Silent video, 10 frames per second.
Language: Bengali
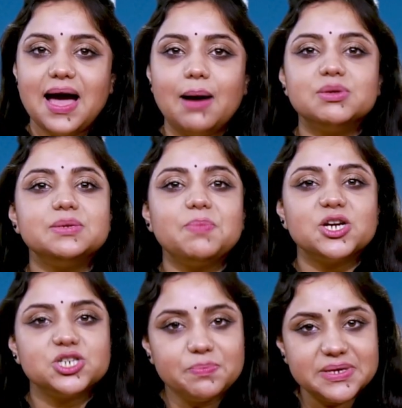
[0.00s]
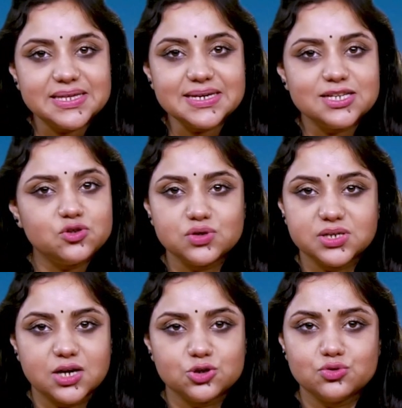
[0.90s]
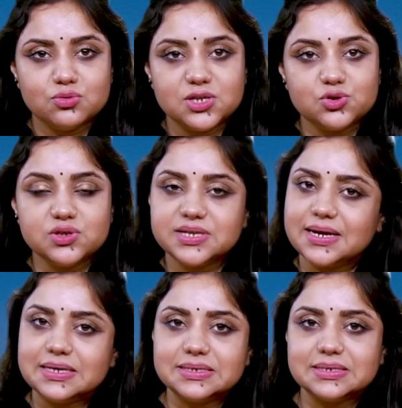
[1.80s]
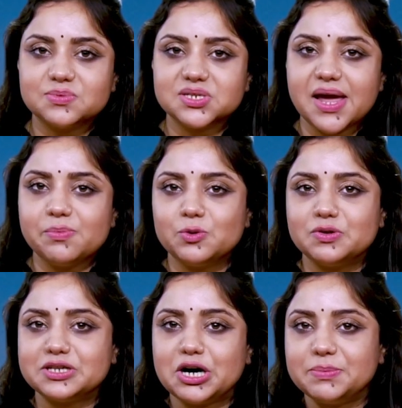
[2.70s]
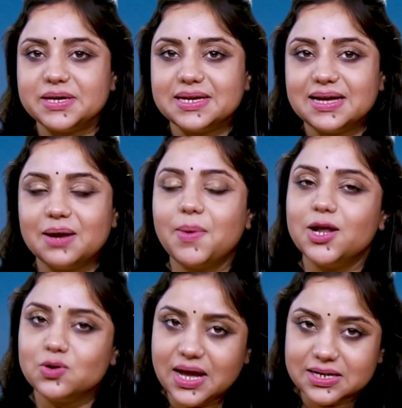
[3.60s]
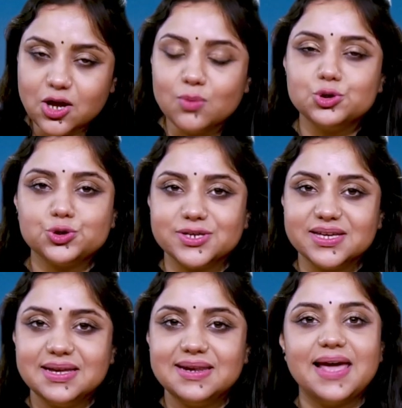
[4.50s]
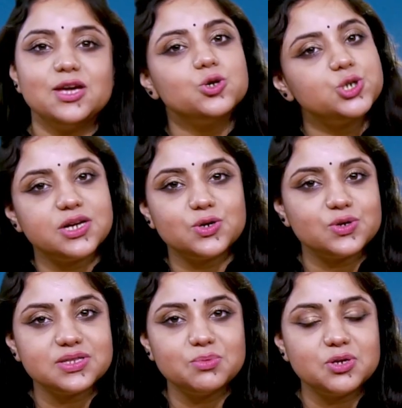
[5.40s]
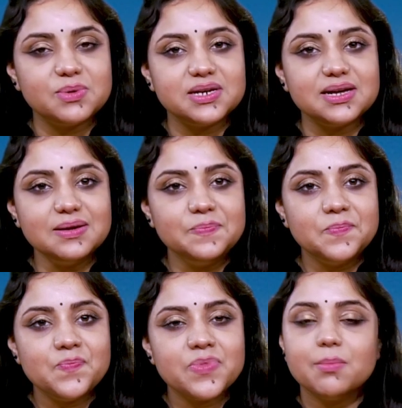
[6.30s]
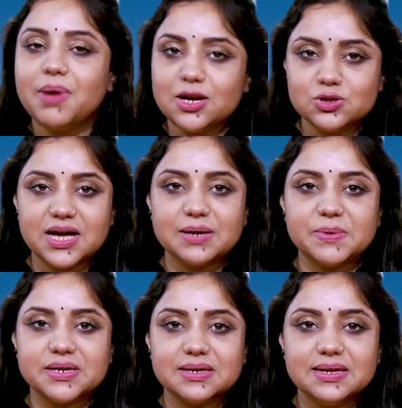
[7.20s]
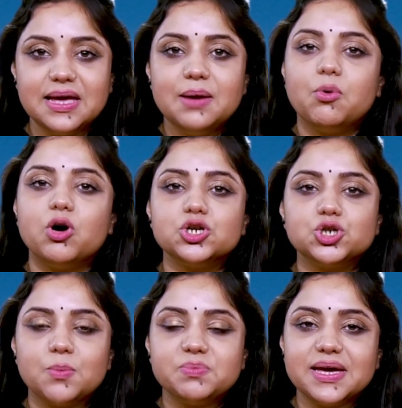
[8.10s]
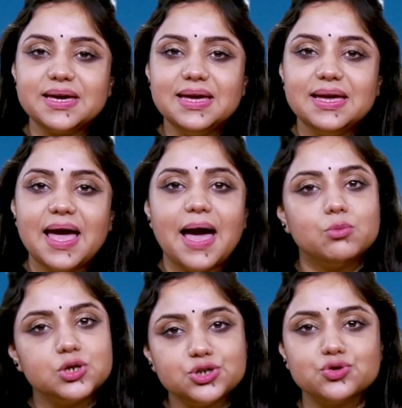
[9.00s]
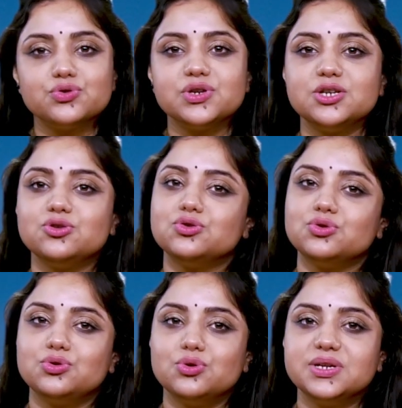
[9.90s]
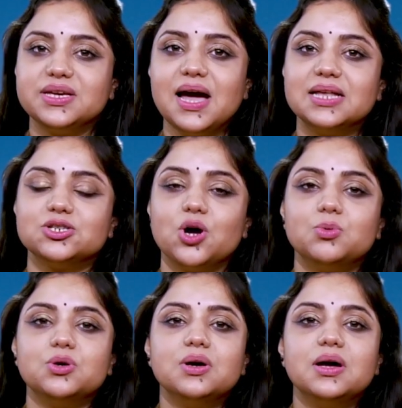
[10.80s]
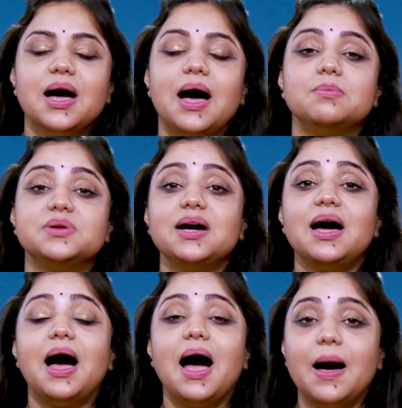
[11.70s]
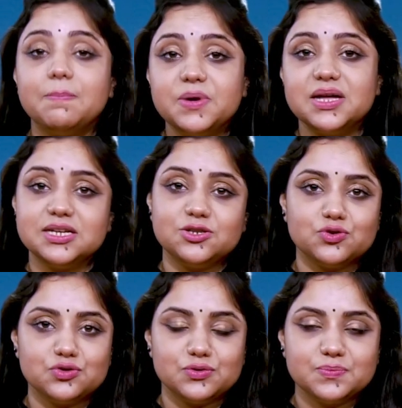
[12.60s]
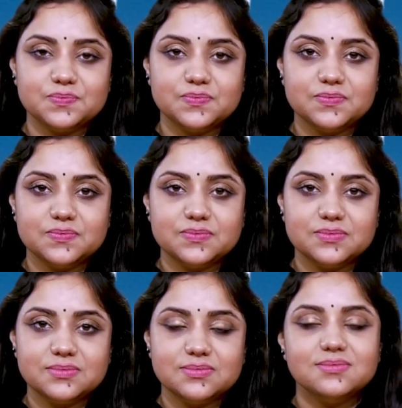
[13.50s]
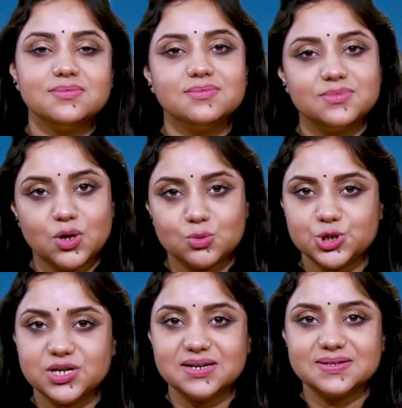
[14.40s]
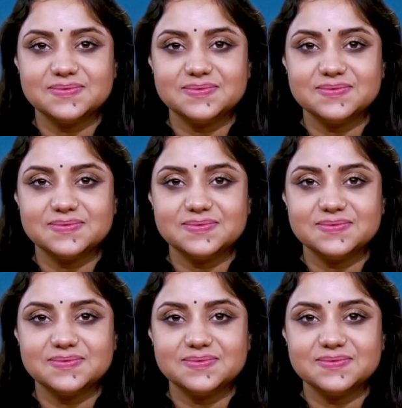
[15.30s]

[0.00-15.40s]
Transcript: আমাদের পাশে পেতে কিছুই না শুধুমাত্র চ্যানেলটি সাবস্ক্রাইব করতে হবে আর ভালো লাগলে অবশ্যই লাইক ও শেয়ার করতে ভুলবেন না ভালো থাকবেন পরের সপ্তাহে এমনই জরুরি কিছু তথ্য নিয়ে হাজির হব আমরা আপনাদের জন্য নমস্কার